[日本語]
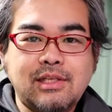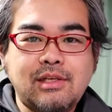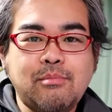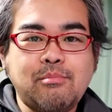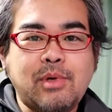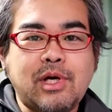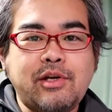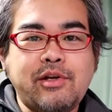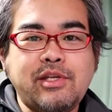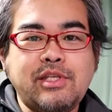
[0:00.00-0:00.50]

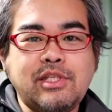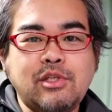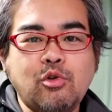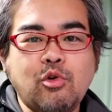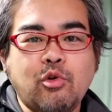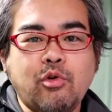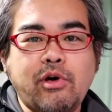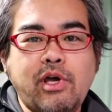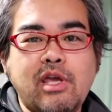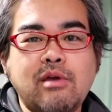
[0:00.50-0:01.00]
PC8801
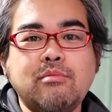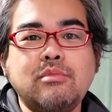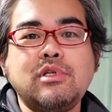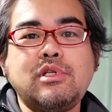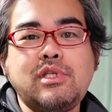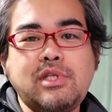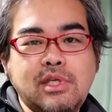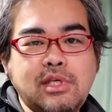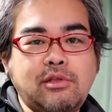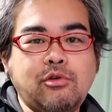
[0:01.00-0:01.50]
の
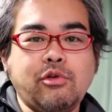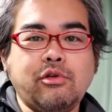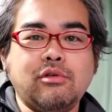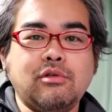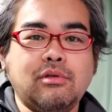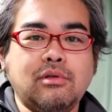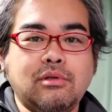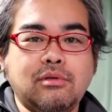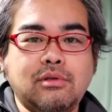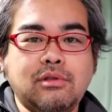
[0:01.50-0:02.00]
MC と
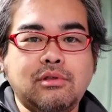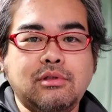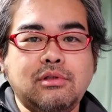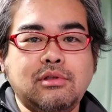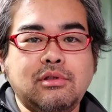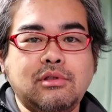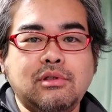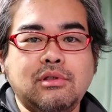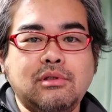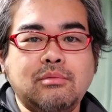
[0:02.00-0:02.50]
い
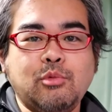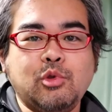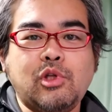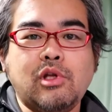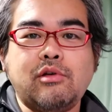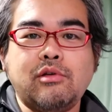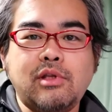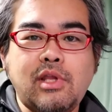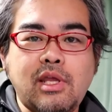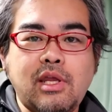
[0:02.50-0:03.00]
う、
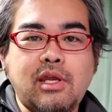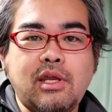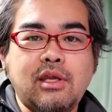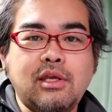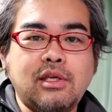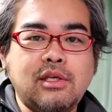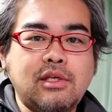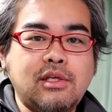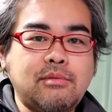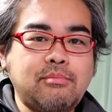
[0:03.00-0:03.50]
モデルで、
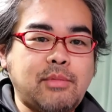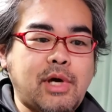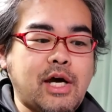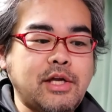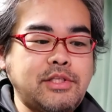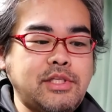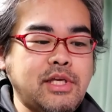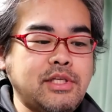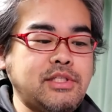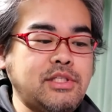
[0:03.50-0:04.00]
まあ、
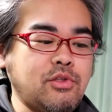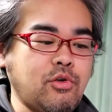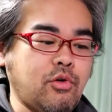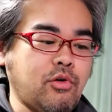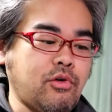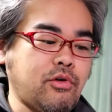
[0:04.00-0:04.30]
88の